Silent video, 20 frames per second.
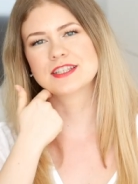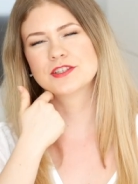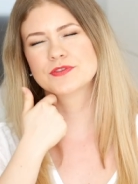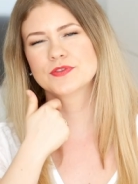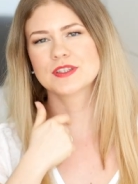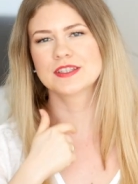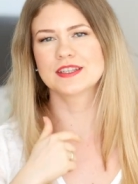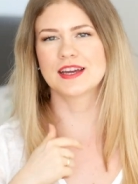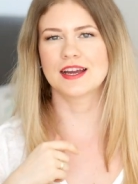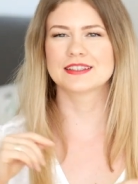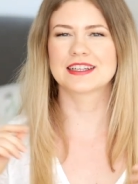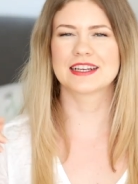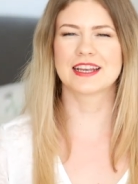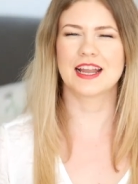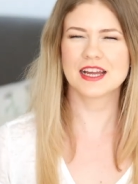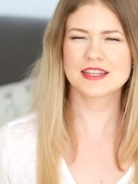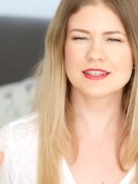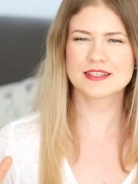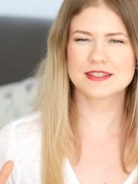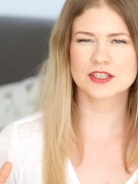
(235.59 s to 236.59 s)
Ich finde, ein
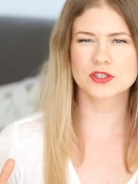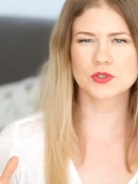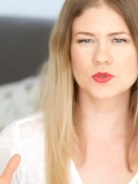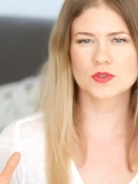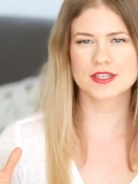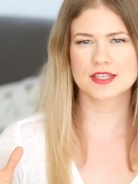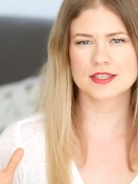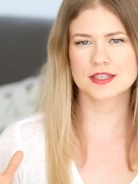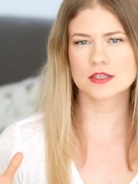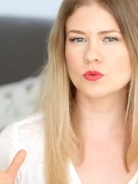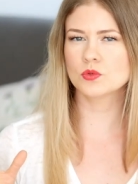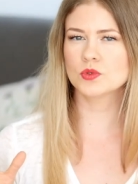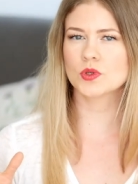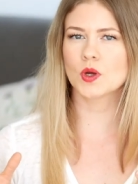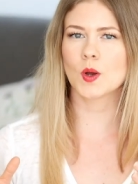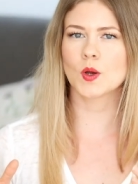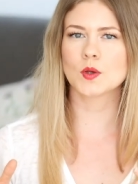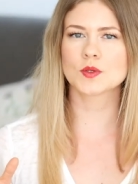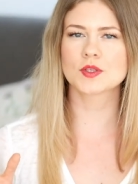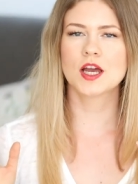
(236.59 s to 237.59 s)
Kleid sieht dazu sehr, sehr gut
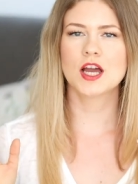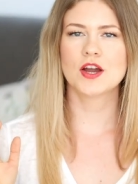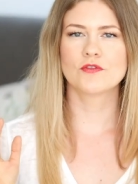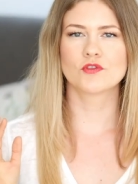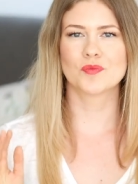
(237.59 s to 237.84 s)
aus.